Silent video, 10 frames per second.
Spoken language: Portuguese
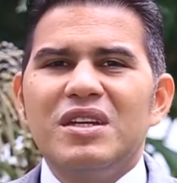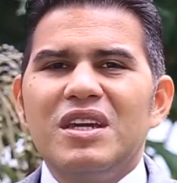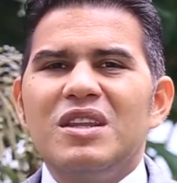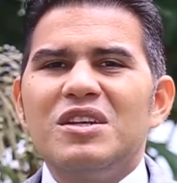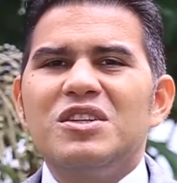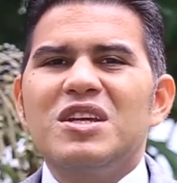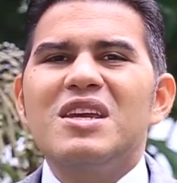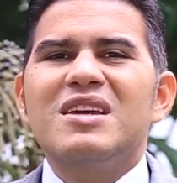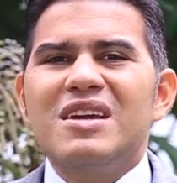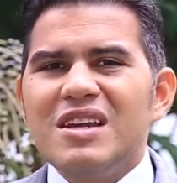e deixe que
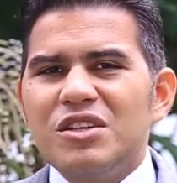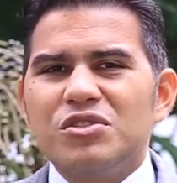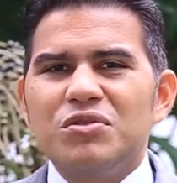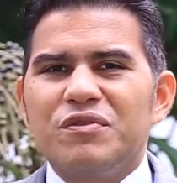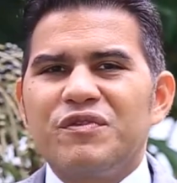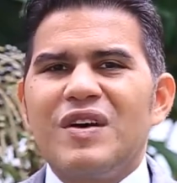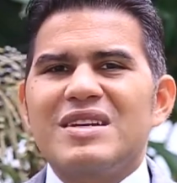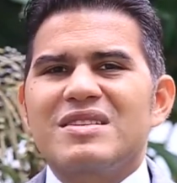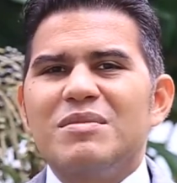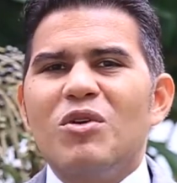Cristo
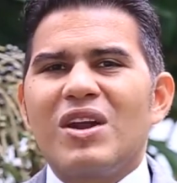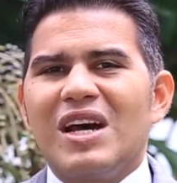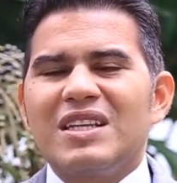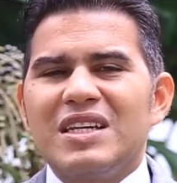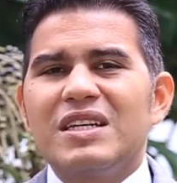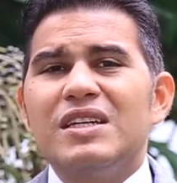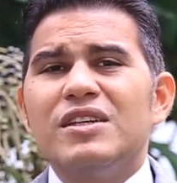faça morada